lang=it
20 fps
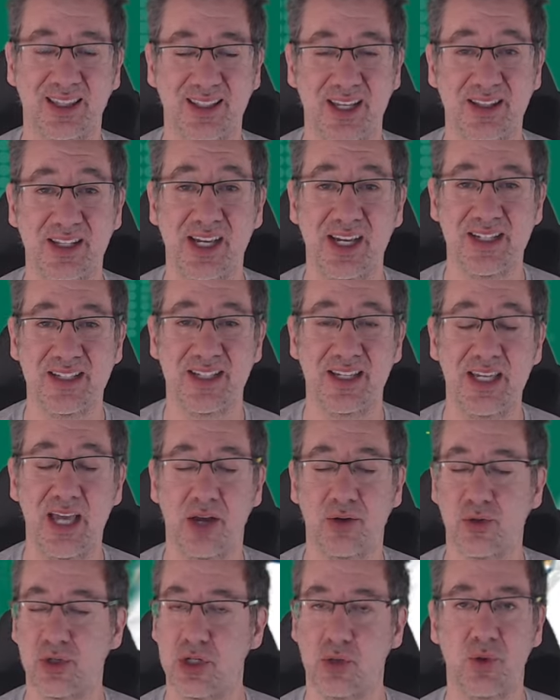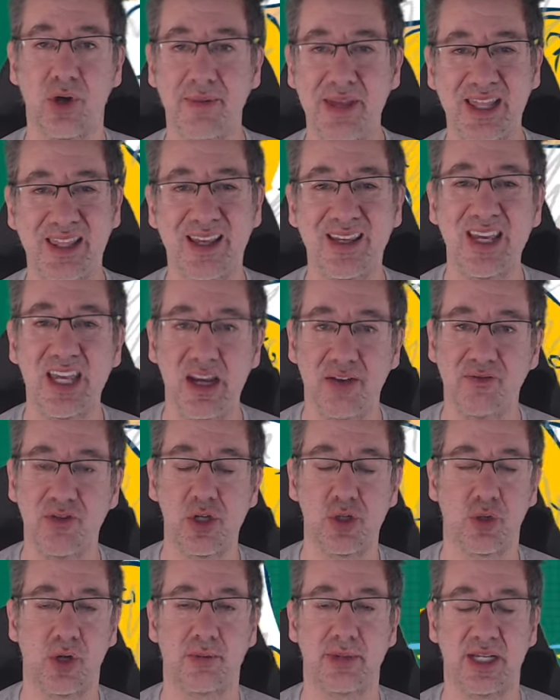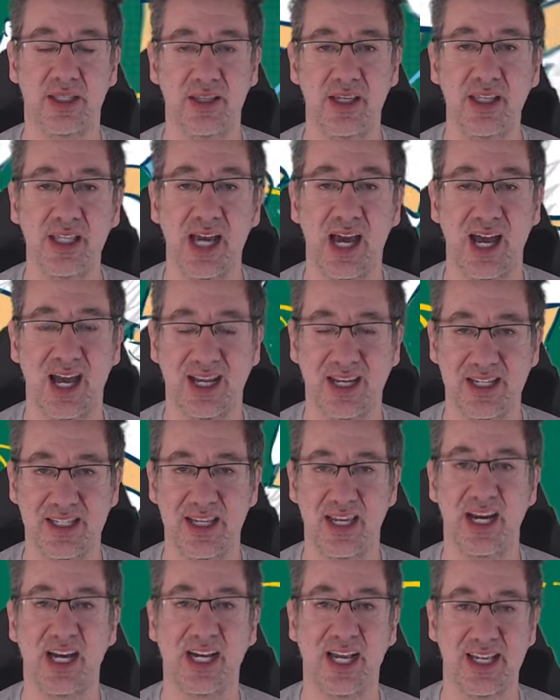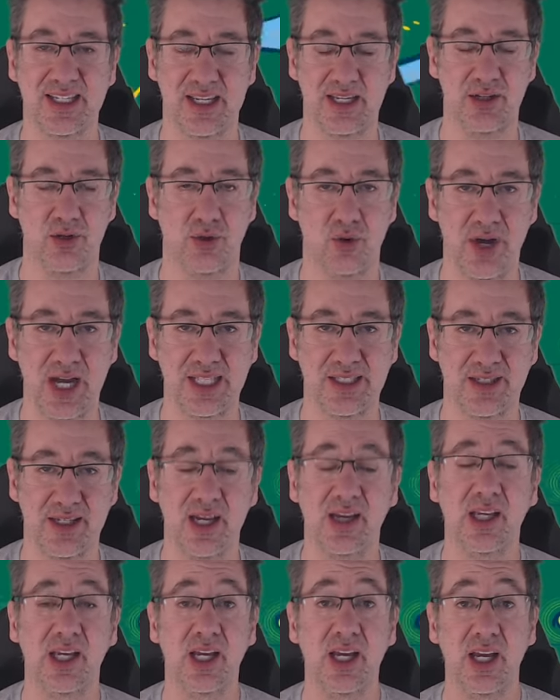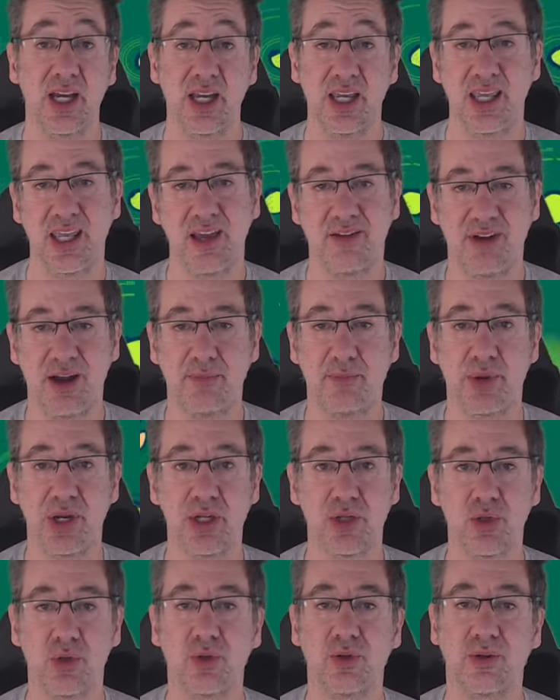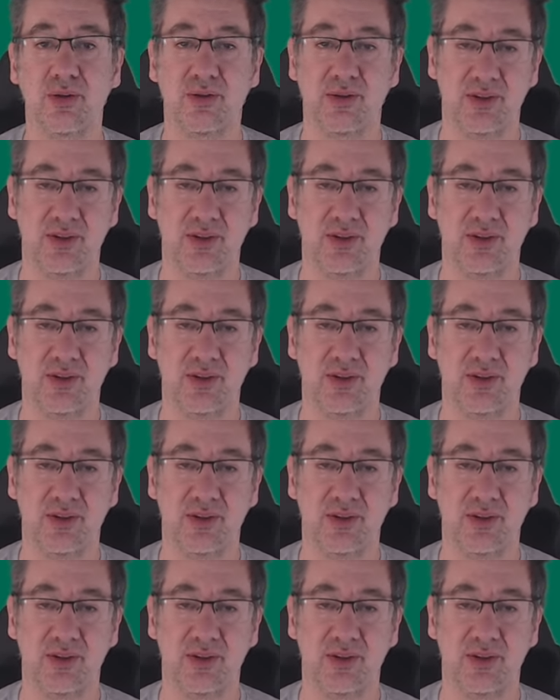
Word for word: Tati Castellano. Sicuramente ieri ha visto la partita, anche se era a casa in Croazia, e avrà preso